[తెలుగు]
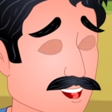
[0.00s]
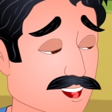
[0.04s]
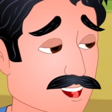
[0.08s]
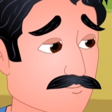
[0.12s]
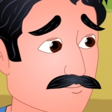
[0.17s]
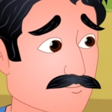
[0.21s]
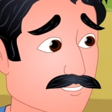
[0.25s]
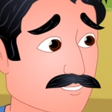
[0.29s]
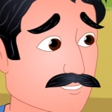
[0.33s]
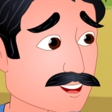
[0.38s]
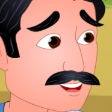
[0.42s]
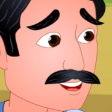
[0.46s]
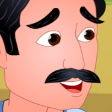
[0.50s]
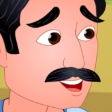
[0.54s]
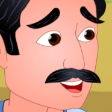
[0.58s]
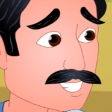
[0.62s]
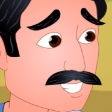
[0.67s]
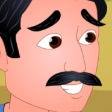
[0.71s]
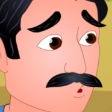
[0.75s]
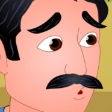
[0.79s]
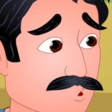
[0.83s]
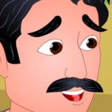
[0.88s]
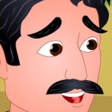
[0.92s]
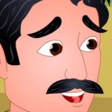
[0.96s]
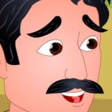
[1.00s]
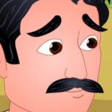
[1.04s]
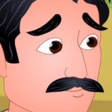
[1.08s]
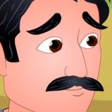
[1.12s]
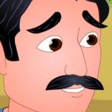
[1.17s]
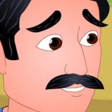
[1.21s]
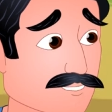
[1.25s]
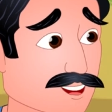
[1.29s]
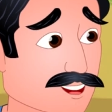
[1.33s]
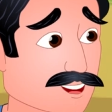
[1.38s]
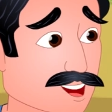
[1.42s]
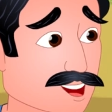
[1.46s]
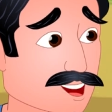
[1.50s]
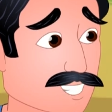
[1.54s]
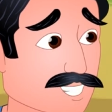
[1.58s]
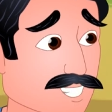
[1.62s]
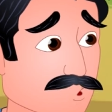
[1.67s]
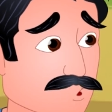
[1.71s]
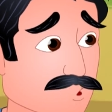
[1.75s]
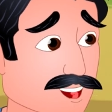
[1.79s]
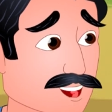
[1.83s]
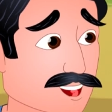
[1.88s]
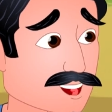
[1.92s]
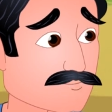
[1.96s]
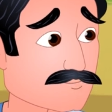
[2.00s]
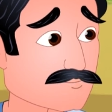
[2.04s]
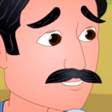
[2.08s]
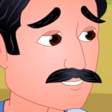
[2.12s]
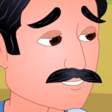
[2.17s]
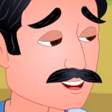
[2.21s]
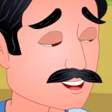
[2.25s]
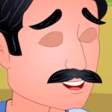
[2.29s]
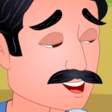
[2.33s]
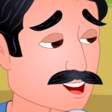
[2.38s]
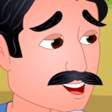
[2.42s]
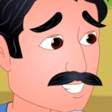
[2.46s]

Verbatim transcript: మనం నిత్యం కొలిచే ఆ షిరిడి సాయినాథుడిని